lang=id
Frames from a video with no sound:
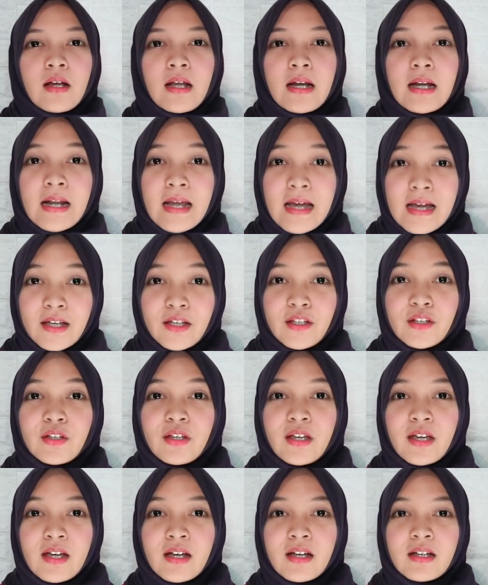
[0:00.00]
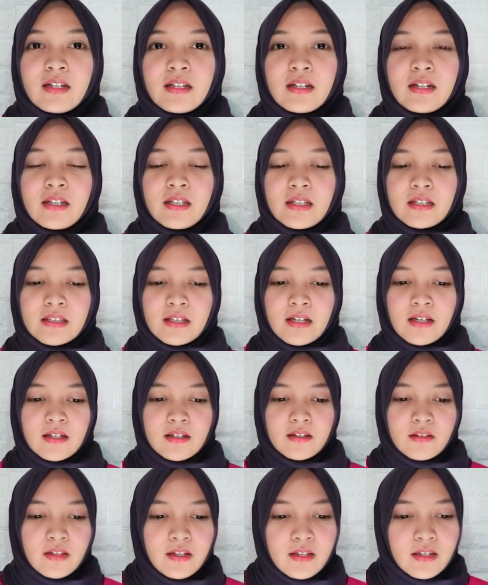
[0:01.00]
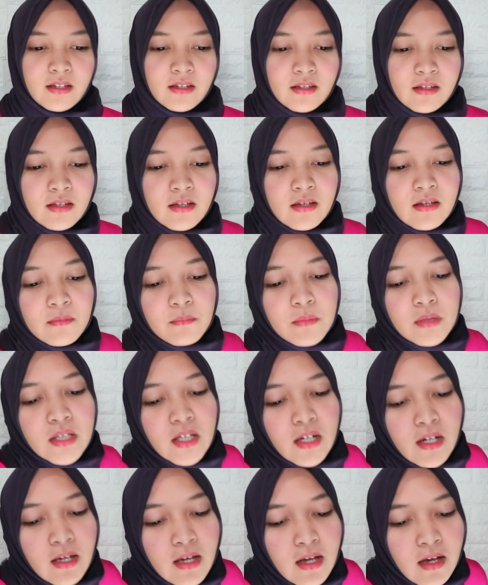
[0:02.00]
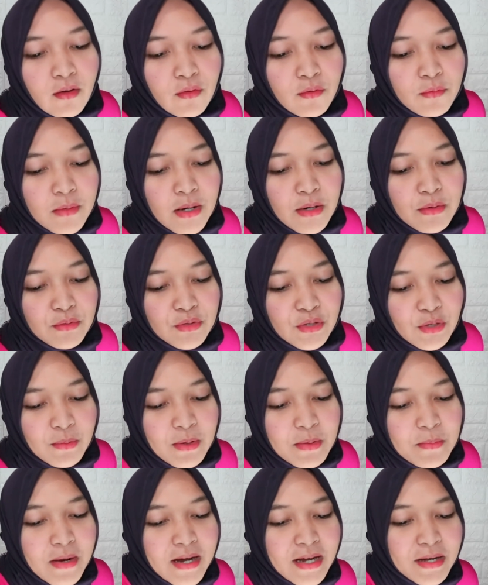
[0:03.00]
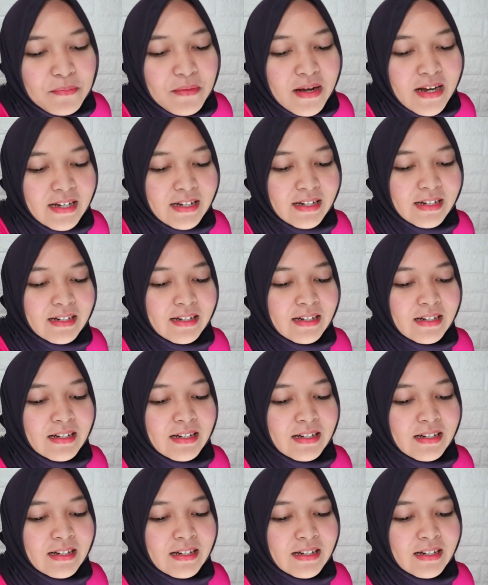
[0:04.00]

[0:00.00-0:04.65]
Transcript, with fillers: ngena gitu ya ke diri kita. Oke, ntar ya aku mau coba main-main.